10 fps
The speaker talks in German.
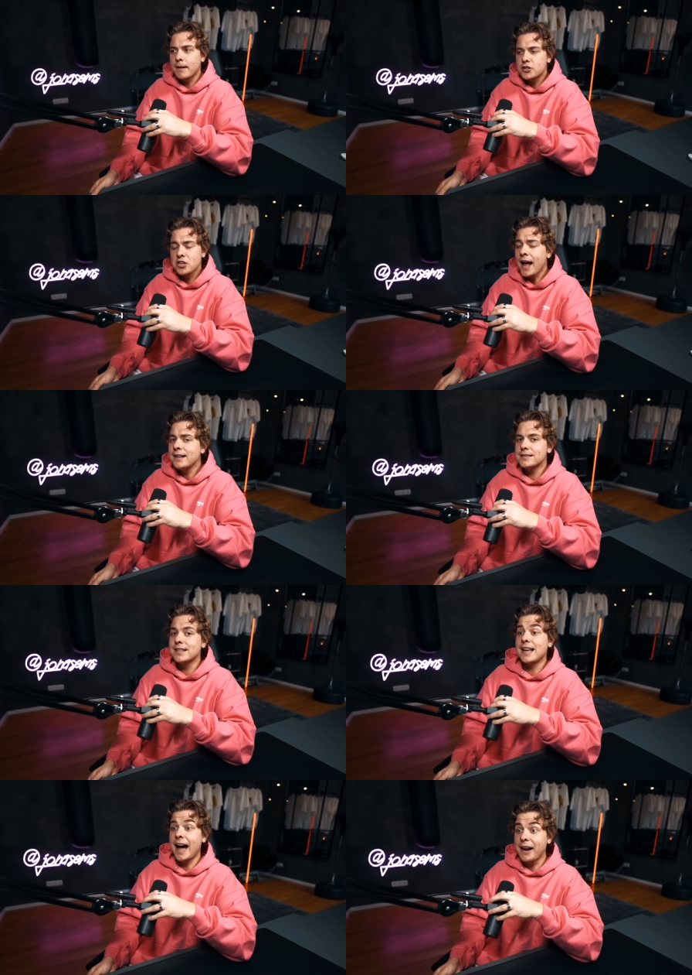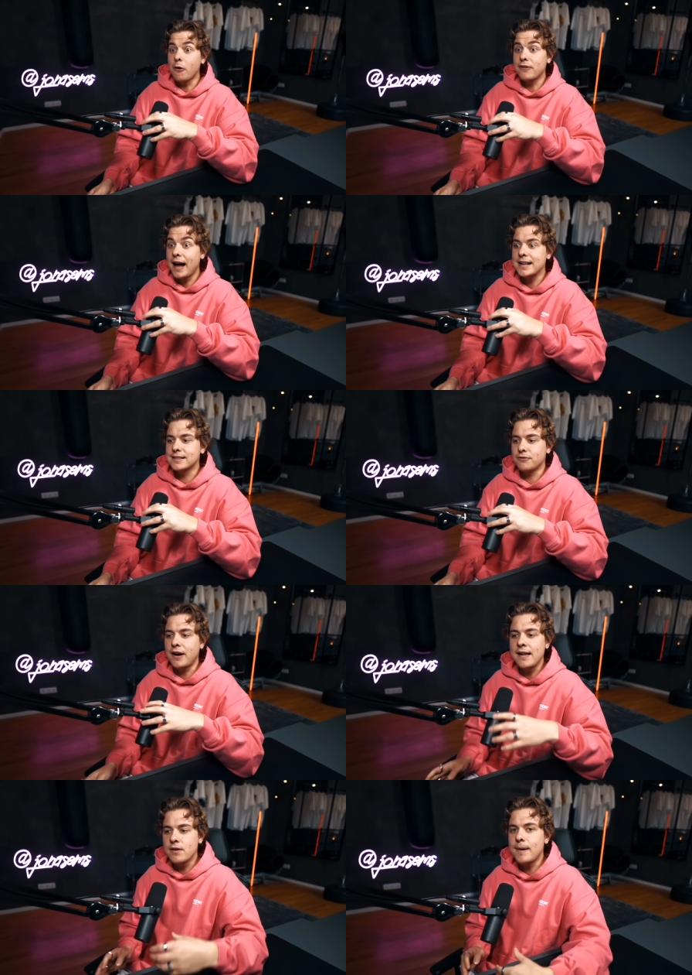man streitet sich gerade auf Reisen, vor
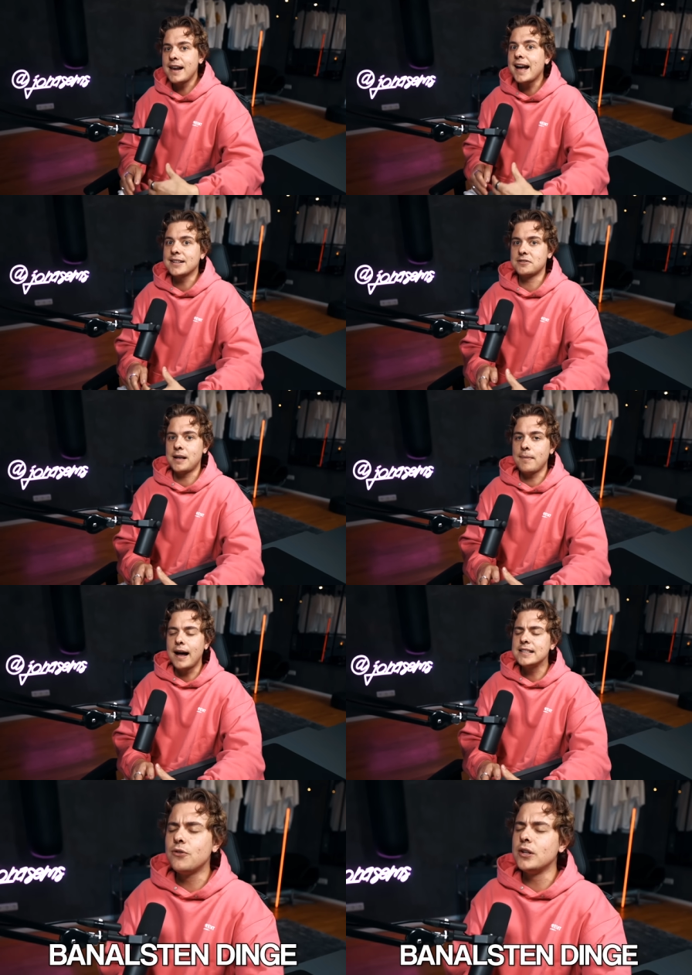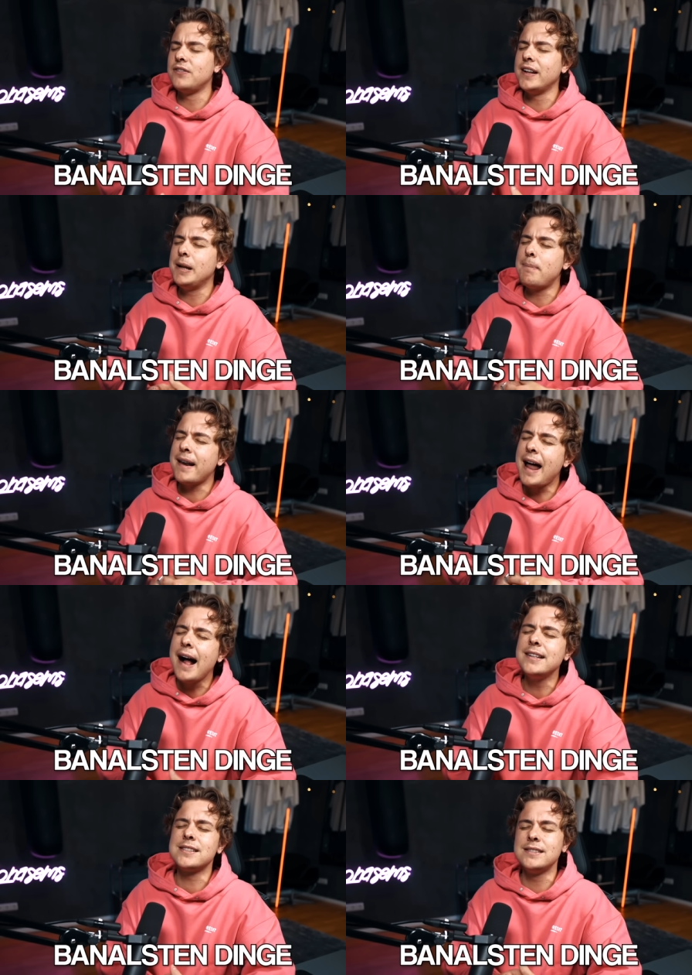allem wenn man länger zusammenreist, wirklich wegen den
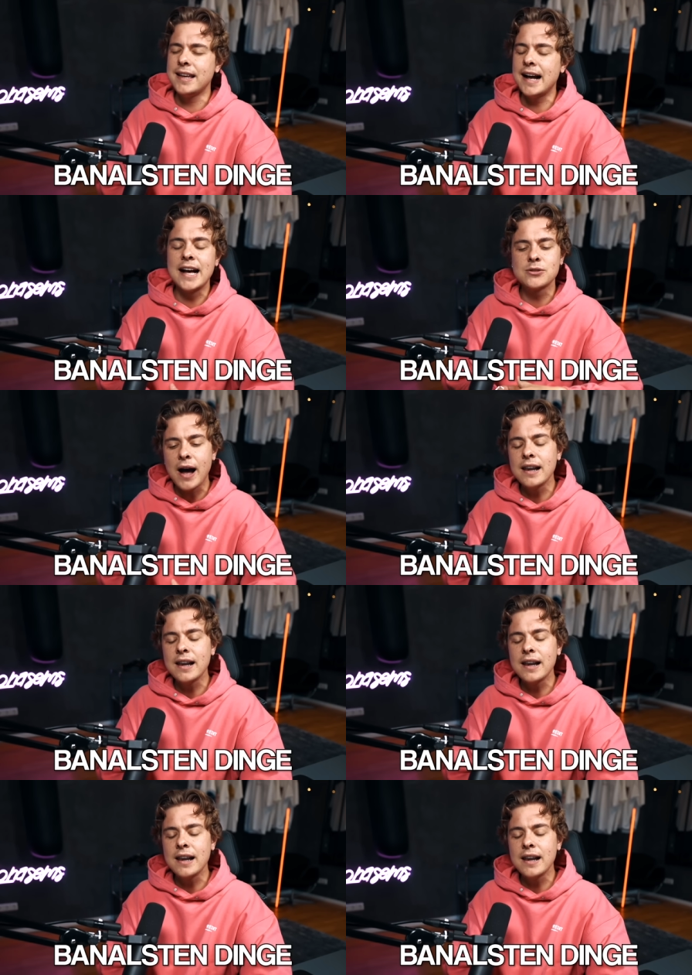banalsten Dingen. Also